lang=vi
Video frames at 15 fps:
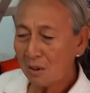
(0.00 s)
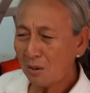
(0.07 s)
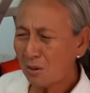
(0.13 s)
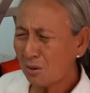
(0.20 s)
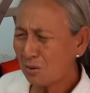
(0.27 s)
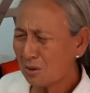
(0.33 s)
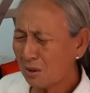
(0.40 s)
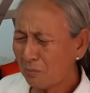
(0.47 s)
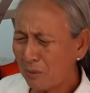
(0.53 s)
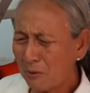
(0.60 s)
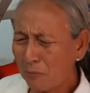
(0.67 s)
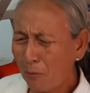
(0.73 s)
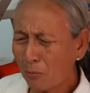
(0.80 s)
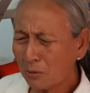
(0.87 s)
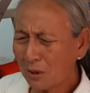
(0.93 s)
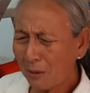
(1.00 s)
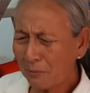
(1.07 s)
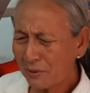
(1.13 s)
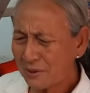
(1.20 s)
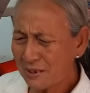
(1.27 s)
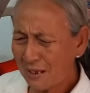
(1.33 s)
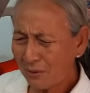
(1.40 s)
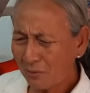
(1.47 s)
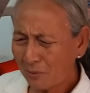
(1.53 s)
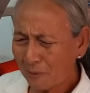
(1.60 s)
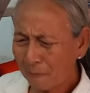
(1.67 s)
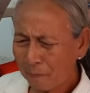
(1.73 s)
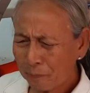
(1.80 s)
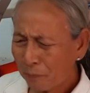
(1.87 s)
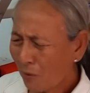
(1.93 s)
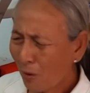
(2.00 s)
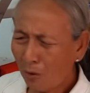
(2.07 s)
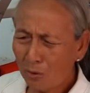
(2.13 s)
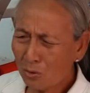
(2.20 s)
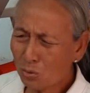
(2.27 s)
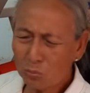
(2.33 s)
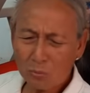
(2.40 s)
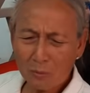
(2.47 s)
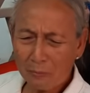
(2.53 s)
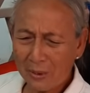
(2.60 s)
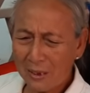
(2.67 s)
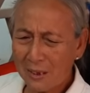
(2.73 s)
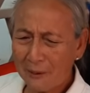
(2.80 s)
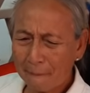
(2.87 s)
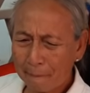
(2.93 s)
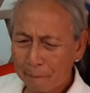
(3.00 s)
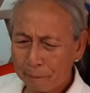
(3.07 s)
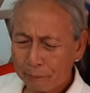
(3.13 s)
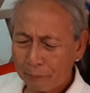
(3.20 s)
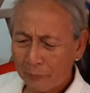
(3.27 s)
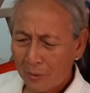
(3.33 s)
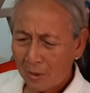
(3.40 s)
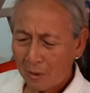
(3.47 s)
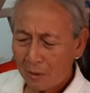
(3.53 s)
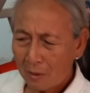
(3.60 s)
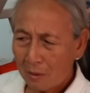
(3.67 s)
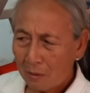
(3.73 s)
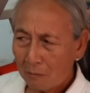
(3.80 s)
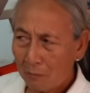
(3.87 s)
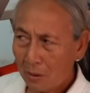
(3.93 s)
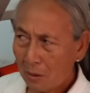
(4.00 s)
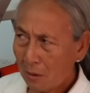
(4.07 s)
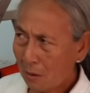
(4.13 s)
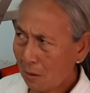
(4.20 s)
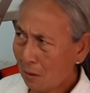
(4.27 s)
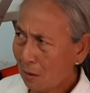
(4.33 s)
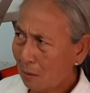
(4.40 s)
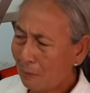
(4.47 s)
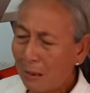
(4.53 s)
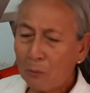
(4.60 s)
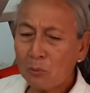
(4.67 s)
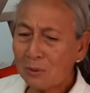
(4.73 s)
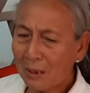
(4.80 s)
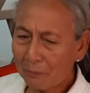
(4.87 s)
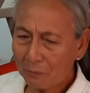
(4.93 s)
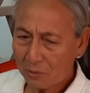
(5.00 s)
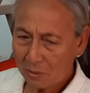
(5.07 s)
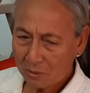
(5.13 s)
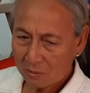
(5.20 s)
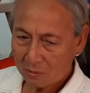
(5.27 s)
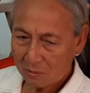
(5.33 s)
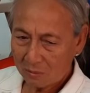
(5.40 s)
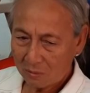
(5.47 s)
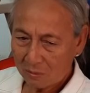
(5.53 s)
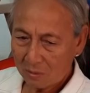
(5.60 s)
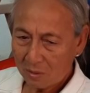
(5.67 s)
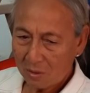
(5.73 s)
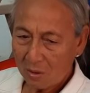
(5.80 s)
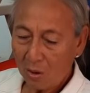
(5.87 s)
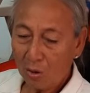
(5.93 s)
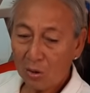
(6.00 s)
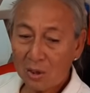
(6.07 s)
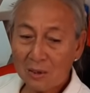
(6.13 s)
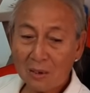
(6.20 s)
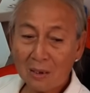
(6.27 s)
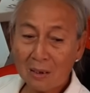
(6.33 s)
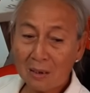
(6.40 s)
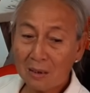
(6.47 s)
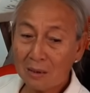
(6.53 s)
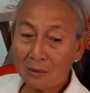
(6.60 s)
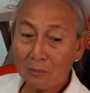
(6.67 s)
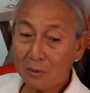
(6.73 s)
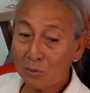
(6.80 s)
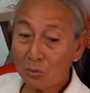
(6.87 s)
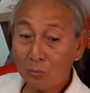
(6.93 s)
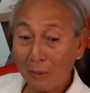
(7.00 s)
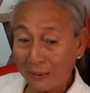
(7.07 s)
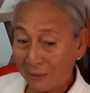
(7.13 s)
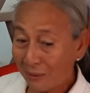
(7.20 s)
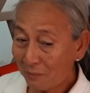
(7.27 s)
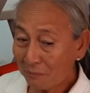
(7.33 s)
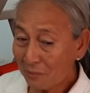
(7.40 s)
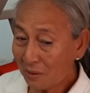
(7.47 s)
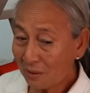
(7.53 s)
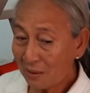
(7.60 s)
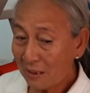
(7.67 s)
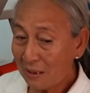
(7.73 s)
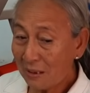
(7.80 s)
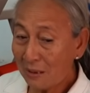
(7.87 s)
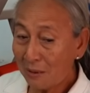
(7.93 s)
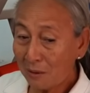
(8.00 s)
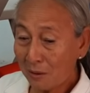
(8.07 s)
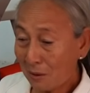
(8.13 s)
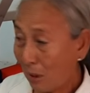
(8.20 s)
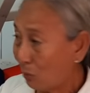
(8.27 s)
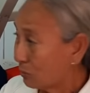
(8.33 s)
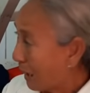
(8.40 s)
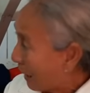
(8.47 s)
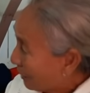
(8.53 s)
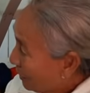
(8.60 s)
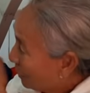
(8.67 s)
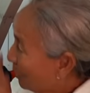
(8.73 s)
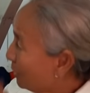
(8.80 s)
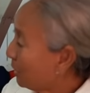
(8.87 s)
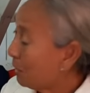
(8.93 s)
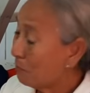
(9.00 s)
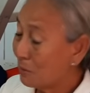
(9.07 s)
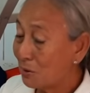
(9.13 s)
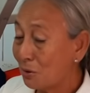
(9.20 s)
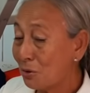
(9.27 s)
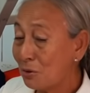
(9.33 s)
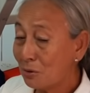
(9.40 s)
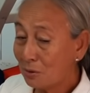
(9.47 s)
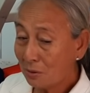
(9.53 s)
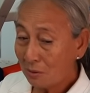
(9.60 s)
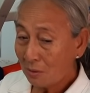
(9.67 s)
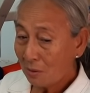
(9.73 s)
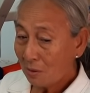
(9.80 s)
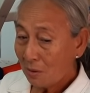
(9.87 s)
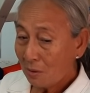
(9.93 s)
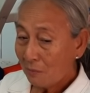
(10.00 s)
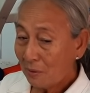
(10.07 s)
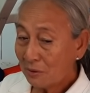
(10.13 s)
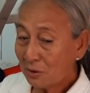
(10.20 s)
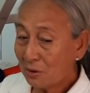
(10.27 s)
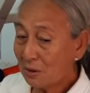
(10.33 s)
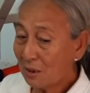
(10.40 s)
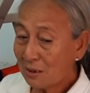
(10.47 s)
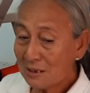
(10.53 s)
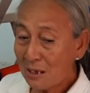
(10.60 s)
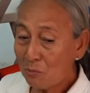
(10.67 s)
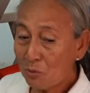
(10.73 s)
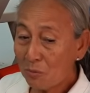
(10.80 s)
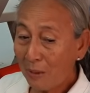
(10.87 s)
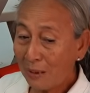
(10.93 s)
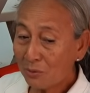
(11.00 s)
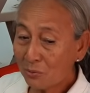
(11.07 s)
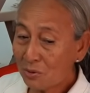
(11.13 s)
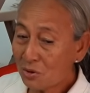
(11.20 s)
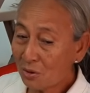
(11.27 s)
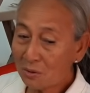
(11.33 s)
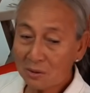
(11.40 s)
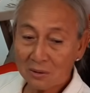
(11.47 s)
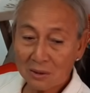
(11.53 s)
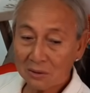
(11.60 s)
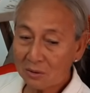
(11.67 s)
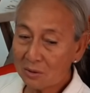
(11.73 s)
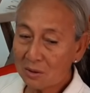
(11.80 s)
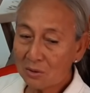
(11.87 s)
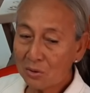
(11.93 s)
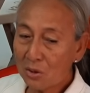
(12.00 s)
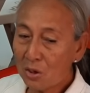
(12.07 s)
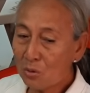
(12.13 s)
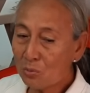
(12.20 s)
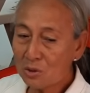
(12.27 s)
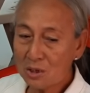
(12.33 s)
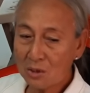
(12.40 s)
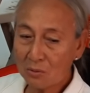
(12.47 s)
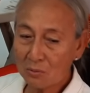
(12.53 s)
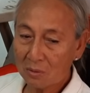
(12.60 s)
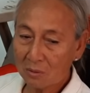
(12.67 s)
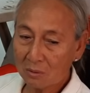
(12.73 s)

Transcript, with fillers: cái đó chắc bị phong thấp hay sao họ đó tôi cũng có bị bị lâu chưa bị ba bốn năm rồi hồi đó à, tôi mạnh lắm à, đi đầu thang giờ đi đi bình thường à, từ 67 tuổi cho nên cái tự nó yếu xịu